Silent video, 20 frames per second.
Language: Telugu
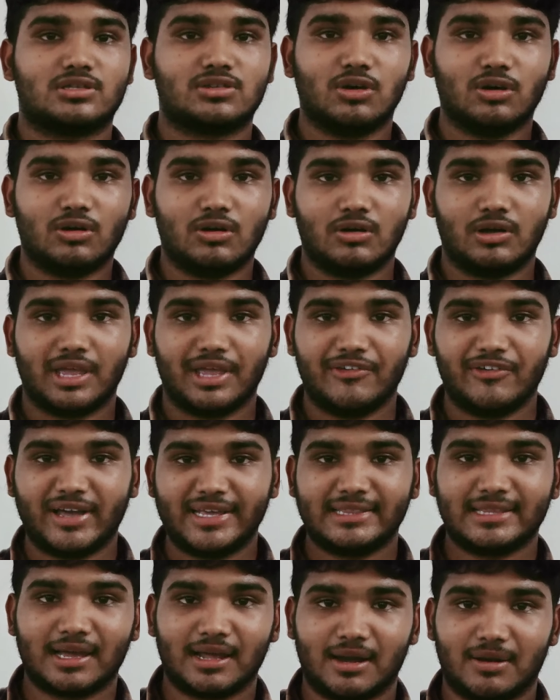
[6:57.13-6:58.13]
సో
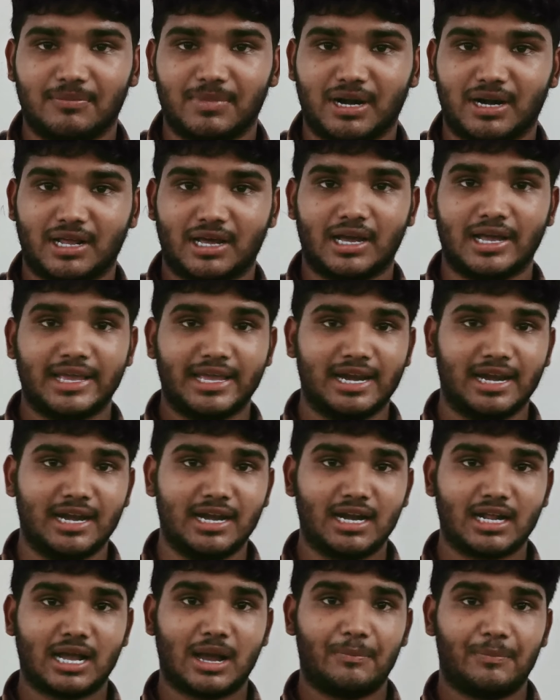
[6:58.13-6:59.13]
ఇవైతే అనమాట ఈ
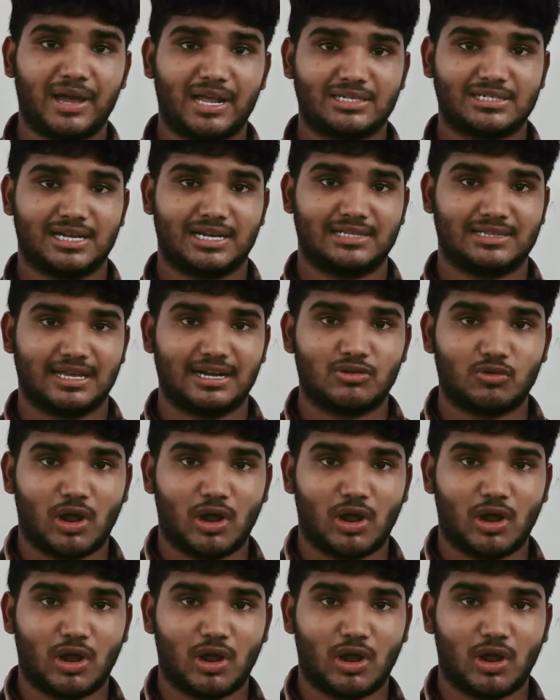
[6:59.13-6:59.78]
రెండే కంపారిజన్ అయితే